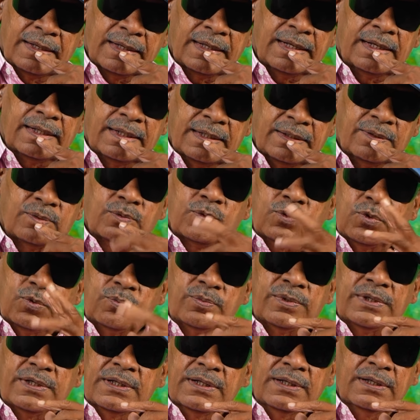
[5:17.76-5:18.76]
கேட்டு
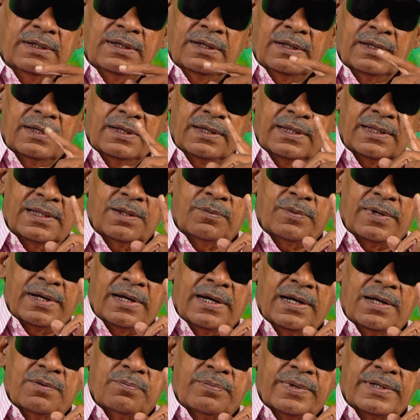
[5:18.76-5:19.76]
கூப்பிட்டு இந்த
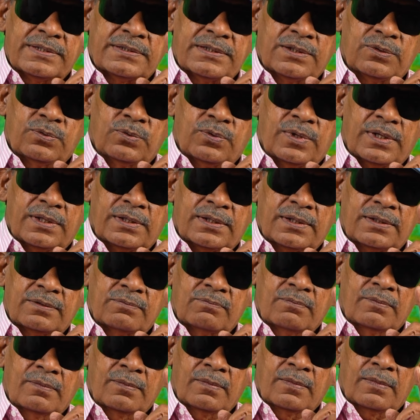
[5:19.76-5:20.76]
மாதிரிலாம் பேசக்கூடாது
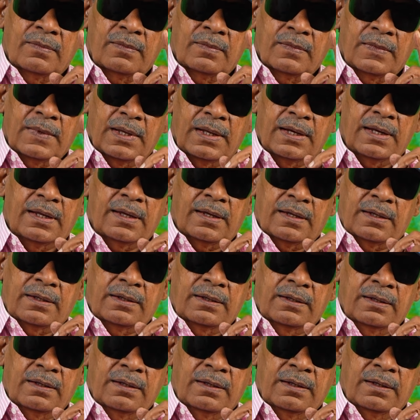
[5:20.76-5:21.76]
என்ன
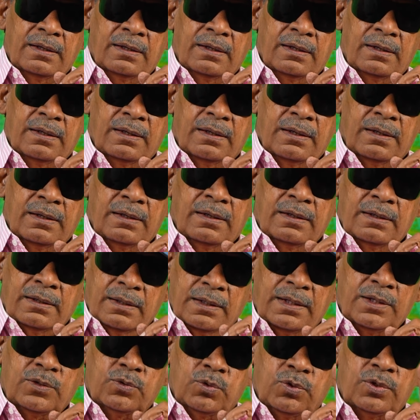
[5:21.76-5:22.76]

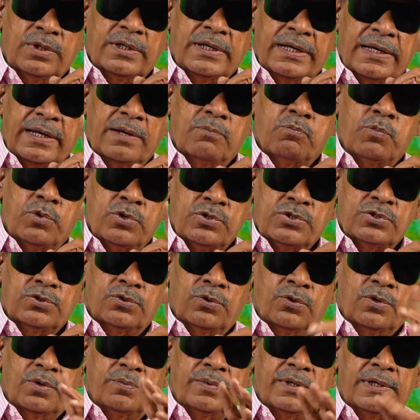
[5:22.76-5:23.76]
இதோடு இன்னும்
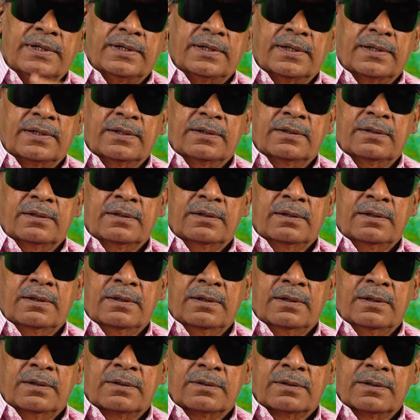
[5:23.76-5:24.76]
முடிச்சுக்கோ அப்படின்ட்டார்
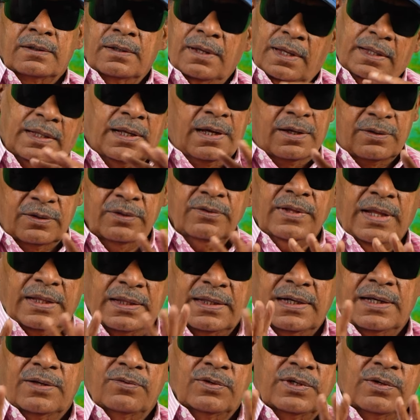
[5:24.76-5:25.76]
அது அதோ
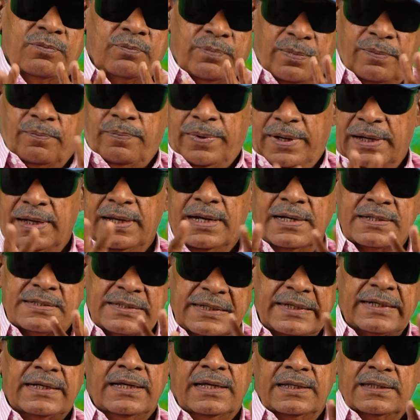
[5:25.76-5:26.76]
அந்த அளவுக்கு பெண்கள்
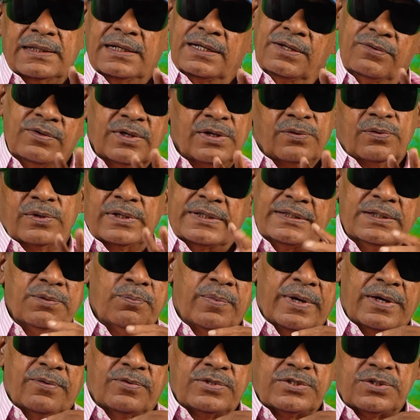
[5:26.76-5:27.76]
சைடில் அந்த அளவுக்கு ஒரு இது
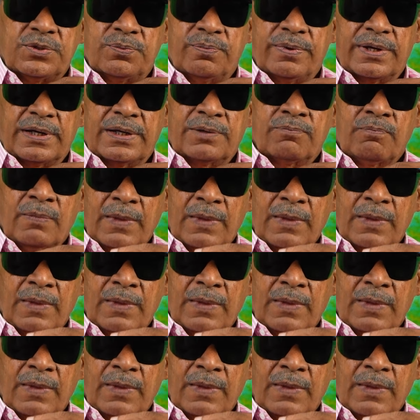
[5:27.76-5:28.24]
வச்சுருப்பார்